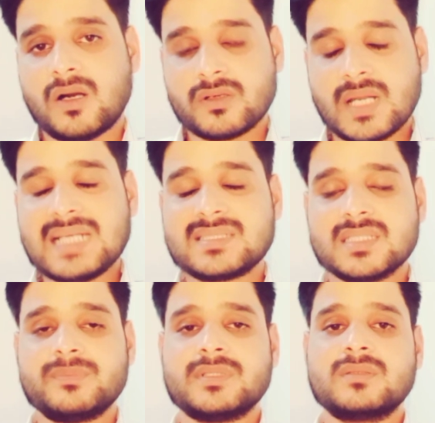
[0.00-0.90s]
और ना
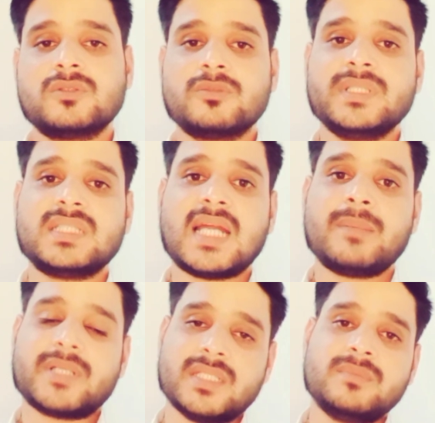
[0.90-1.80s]
सिर्फ गुरमीत
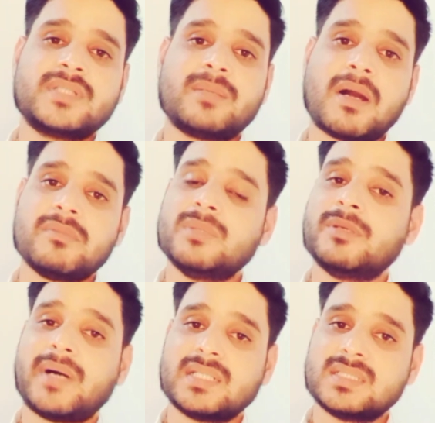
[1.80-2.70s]
राम रहीम के मामले
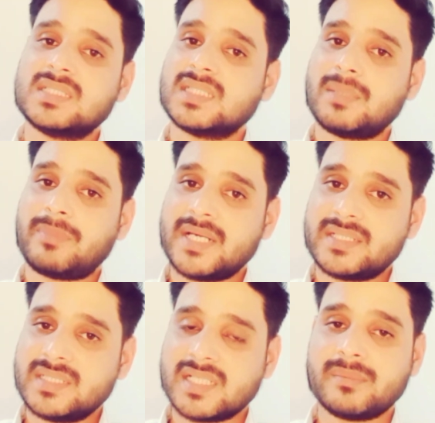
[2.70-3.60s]
में भारतीय जनता
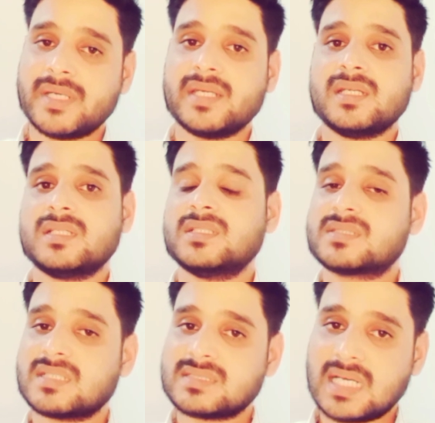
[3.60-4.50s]
पार्टी नरम है
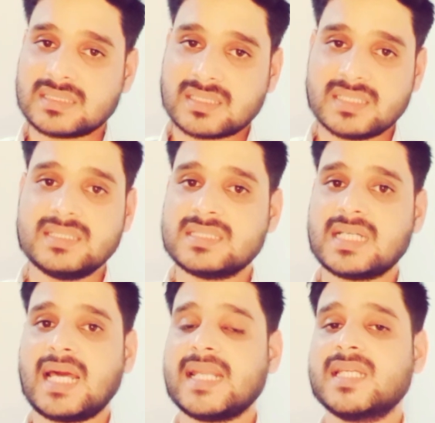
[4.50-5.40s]
इसके साथ खड़ी
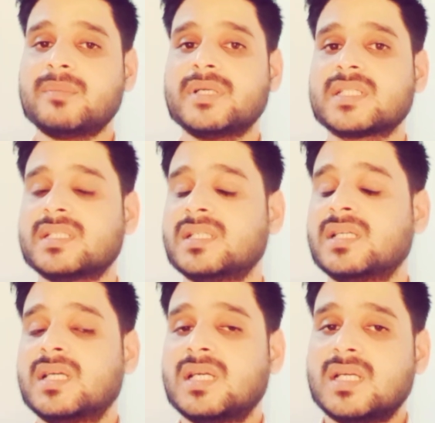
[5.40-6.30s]
नजर आ रही है बल्कि
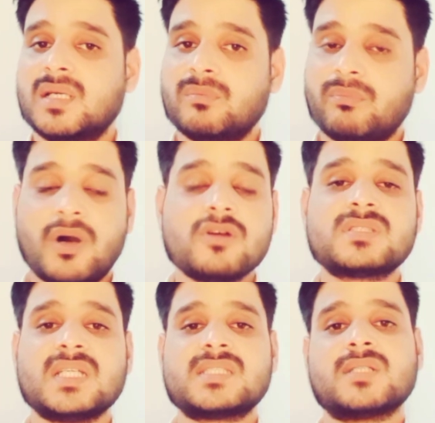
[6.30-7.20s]

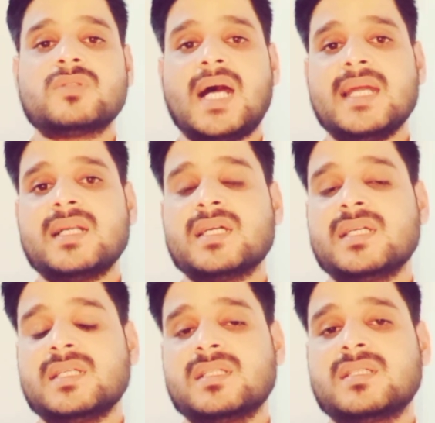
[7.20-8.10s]
बहुत से ऐसे उदाहरण हैं
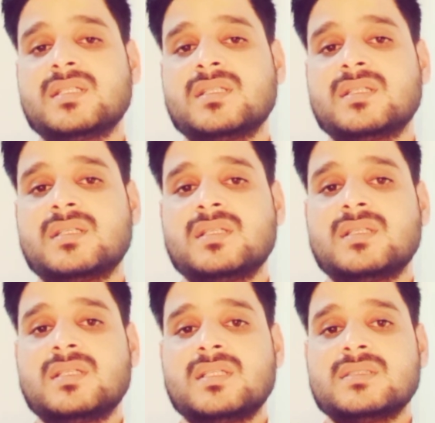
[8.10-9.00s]

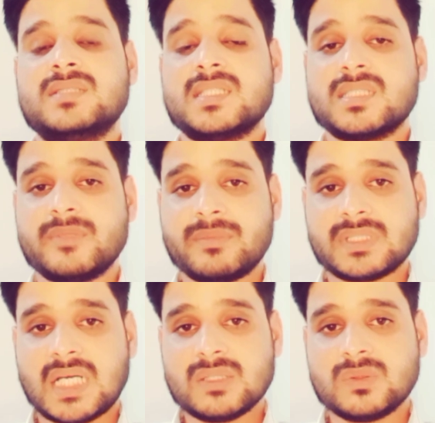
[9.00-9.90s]
जैसे मैं
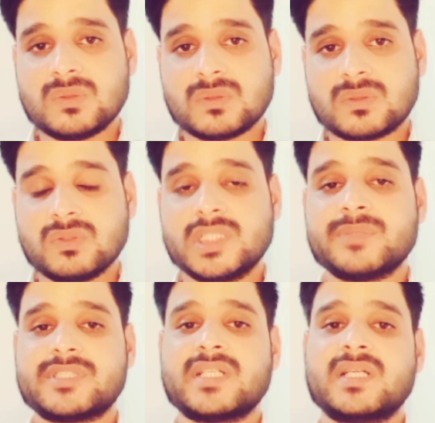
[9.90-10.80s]
बता दूं
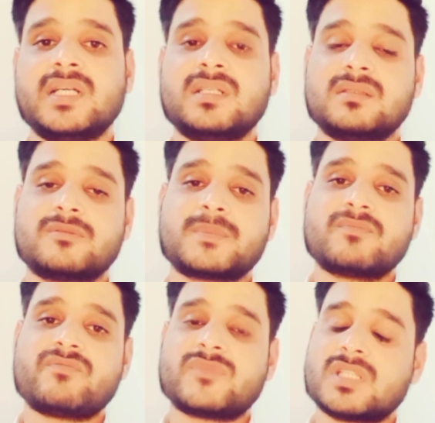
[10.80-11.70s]
कुलदीप संगर
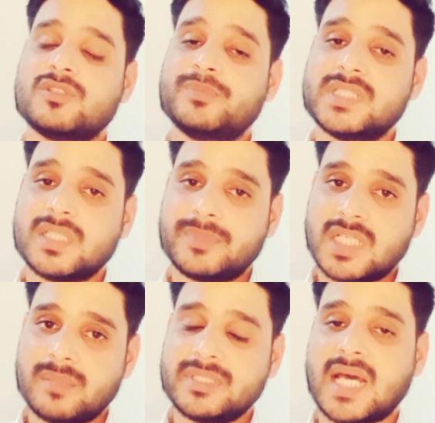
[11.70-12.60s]
जो बीजेपी
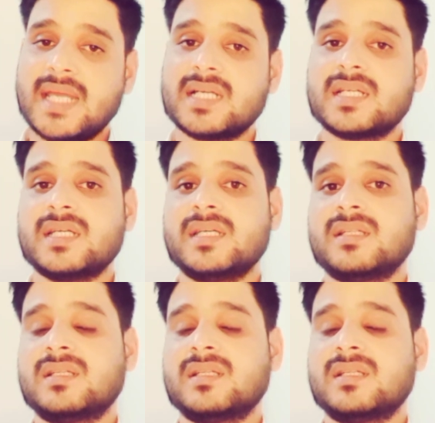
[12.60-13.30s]
का विधायक है